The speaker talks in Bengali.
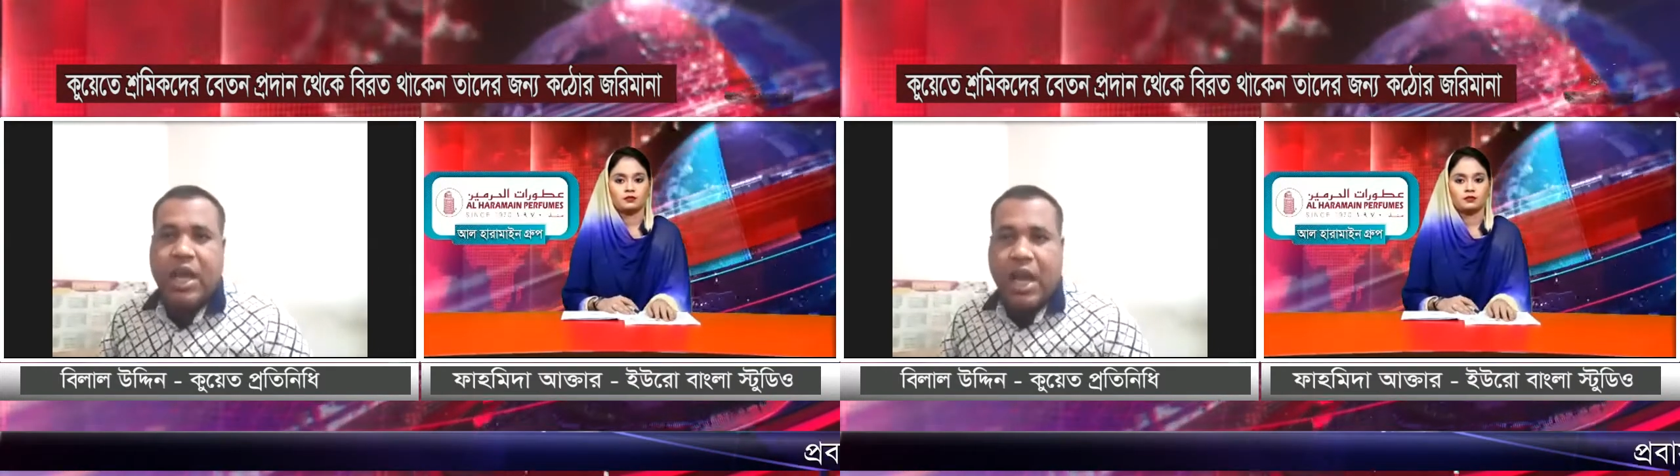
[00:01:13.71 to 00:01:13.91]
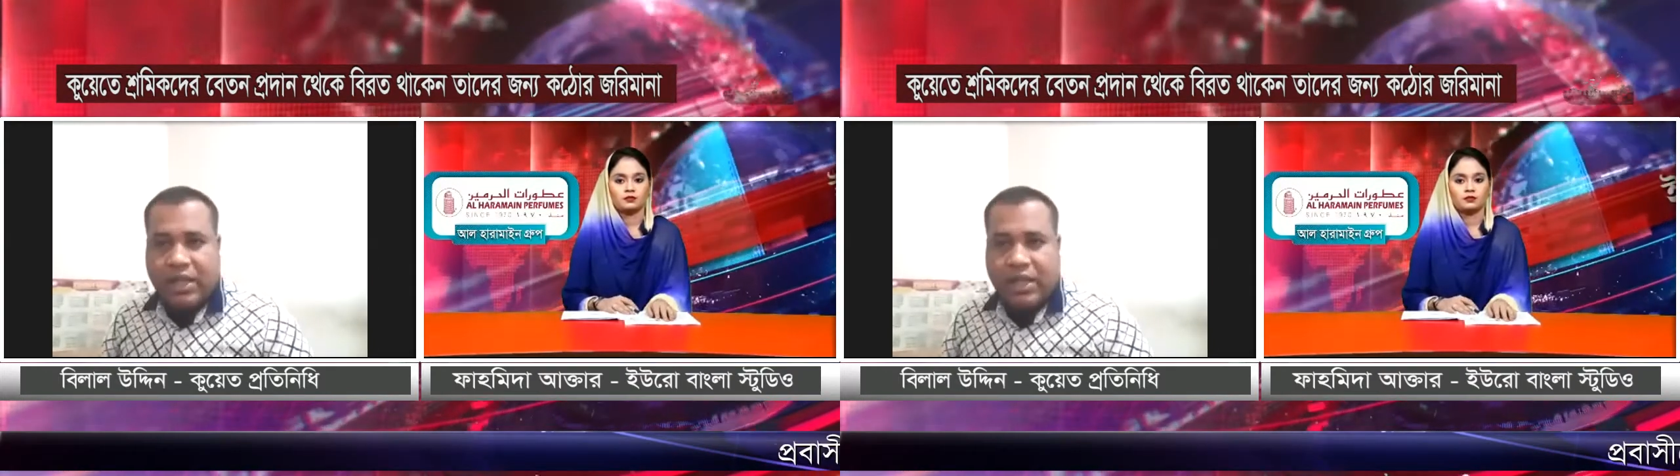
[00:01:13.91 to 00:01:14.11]

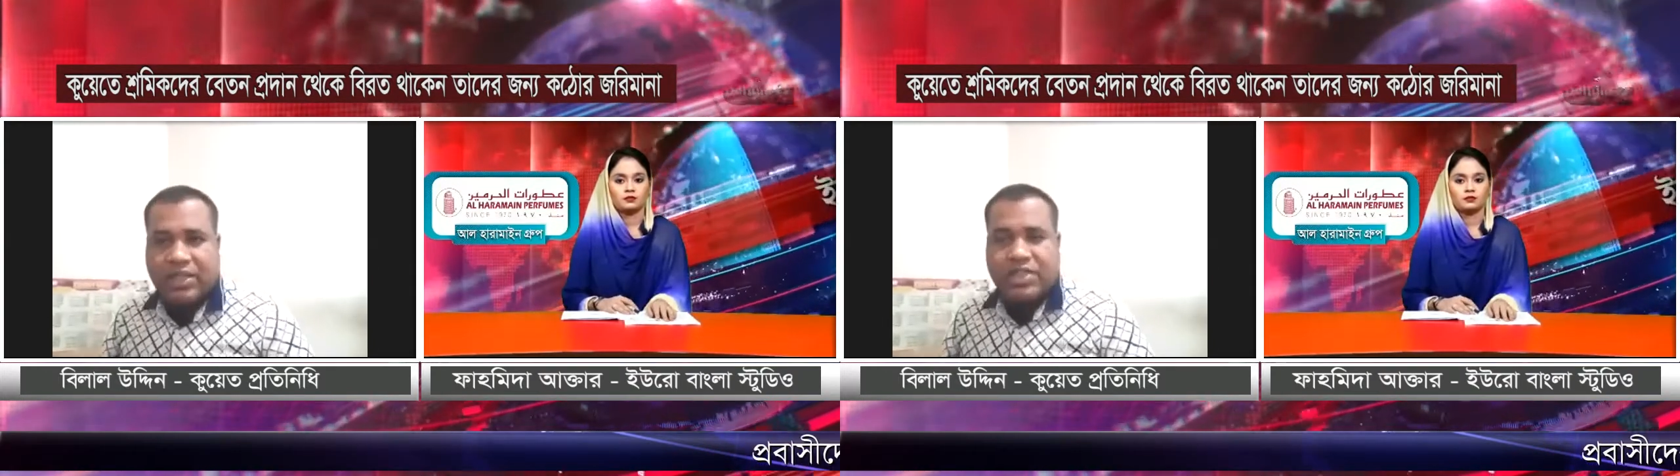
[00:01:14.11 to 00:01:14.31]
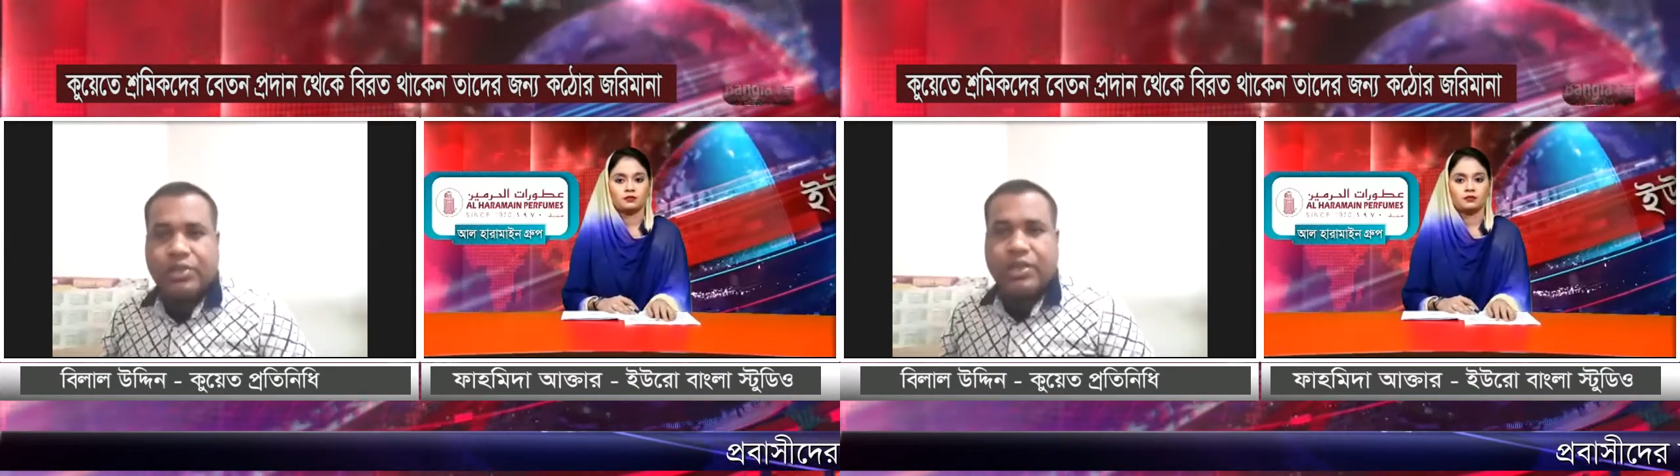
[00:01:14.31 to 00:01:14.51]

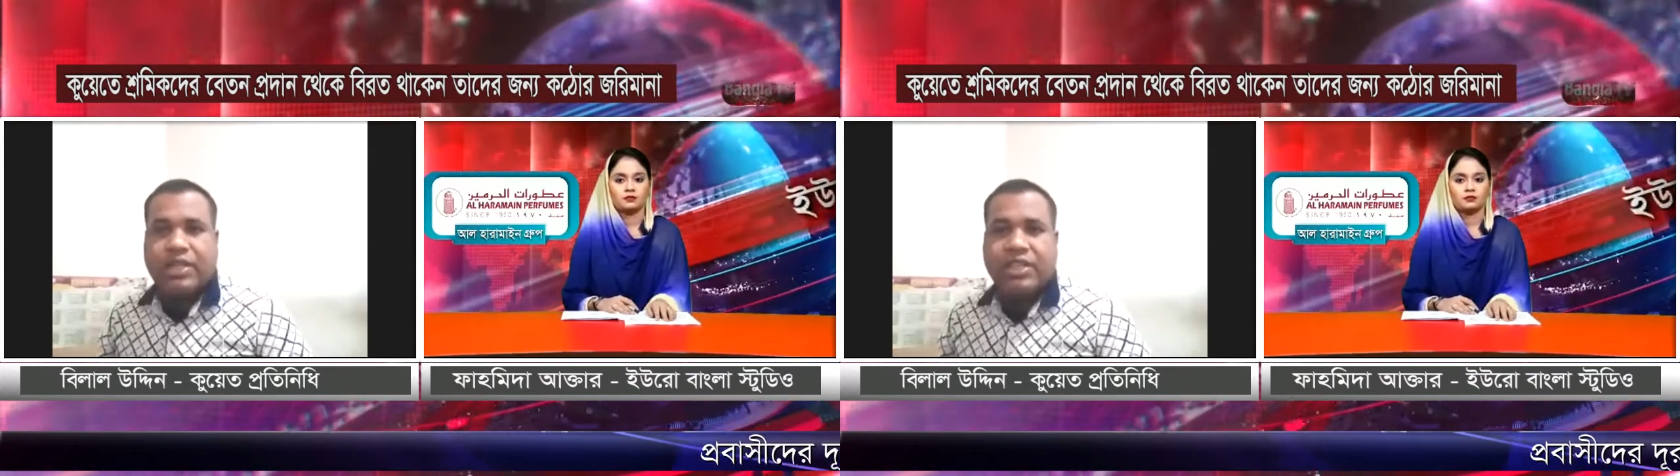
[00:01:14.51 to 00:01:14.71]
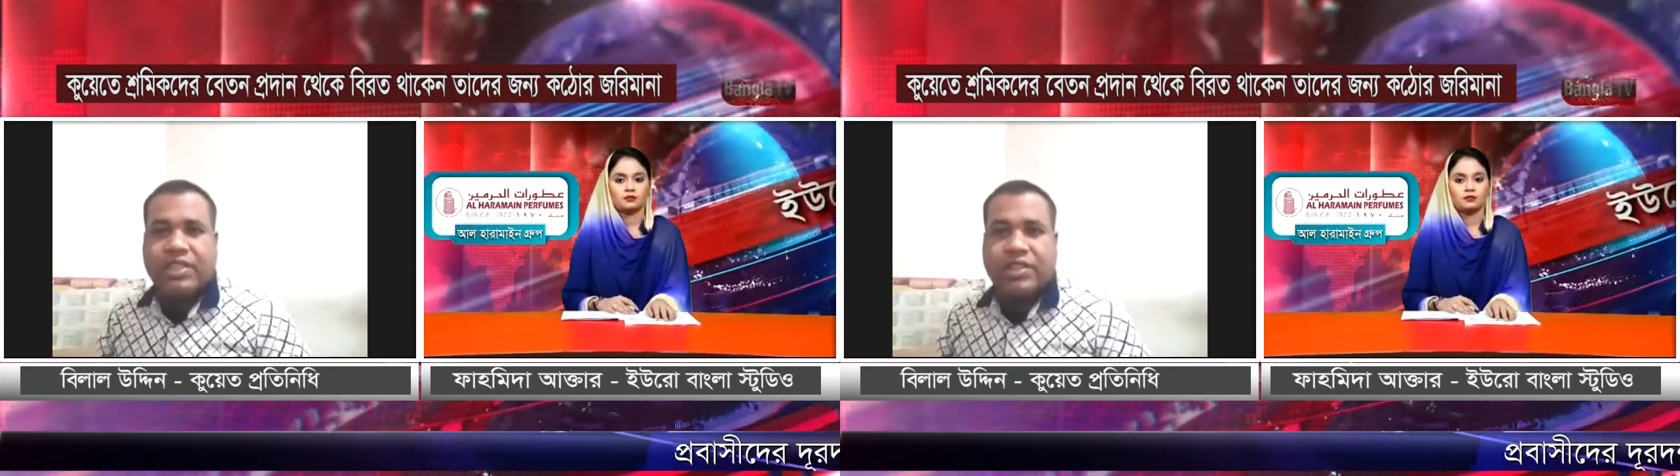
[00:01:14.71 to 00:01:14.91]
আক্রান্তের সংখ্যা
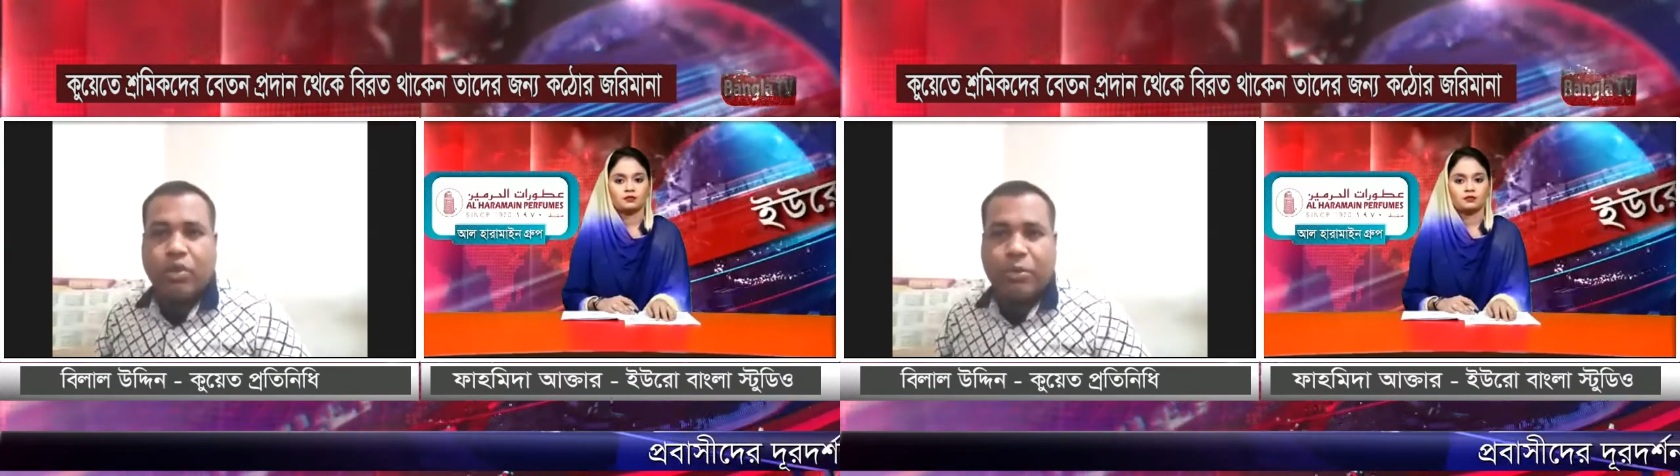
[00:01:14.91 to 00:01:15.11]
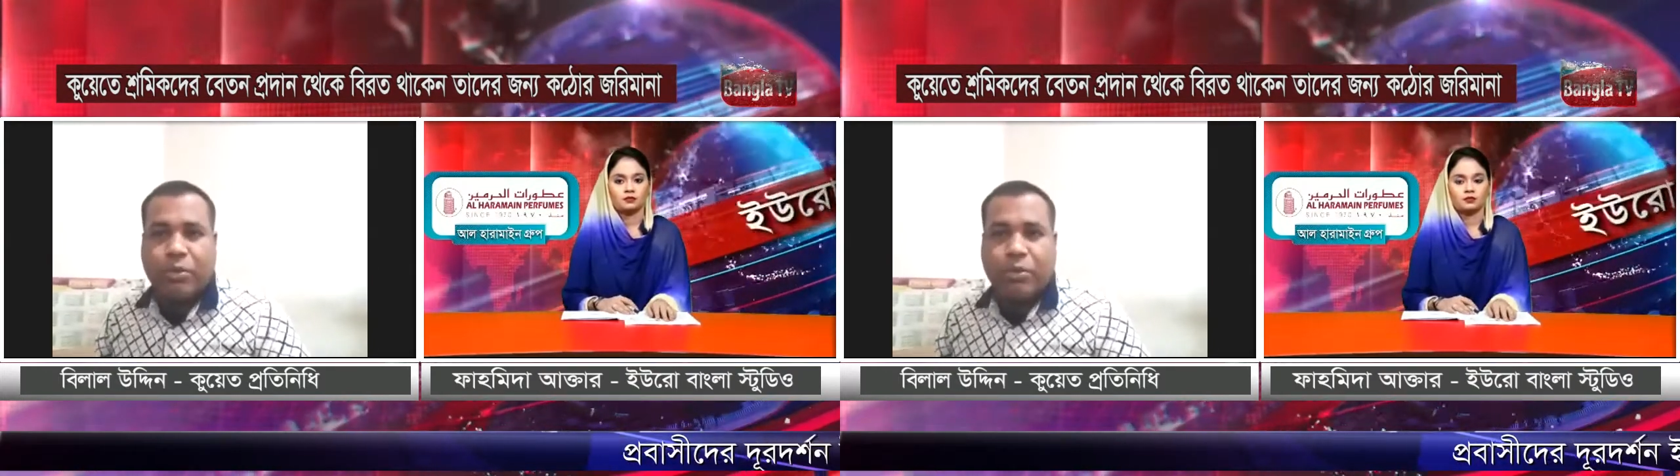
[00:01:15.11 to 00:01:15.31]
দিন দিন
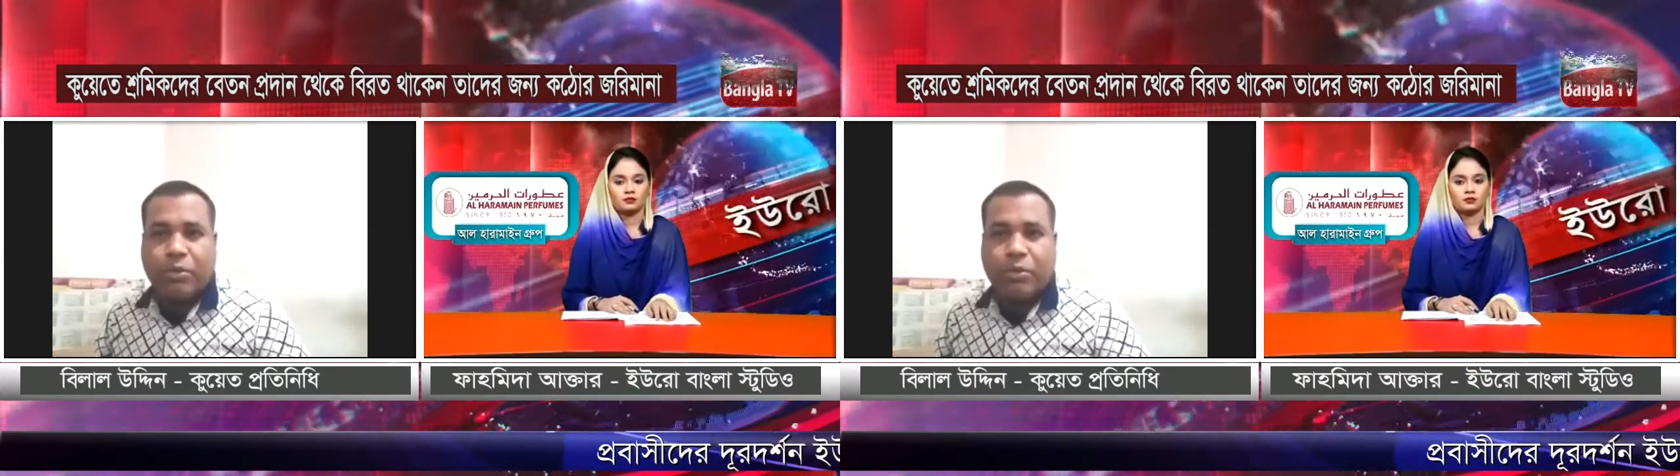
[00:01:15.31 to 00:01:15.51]
কমে যাচ্ছে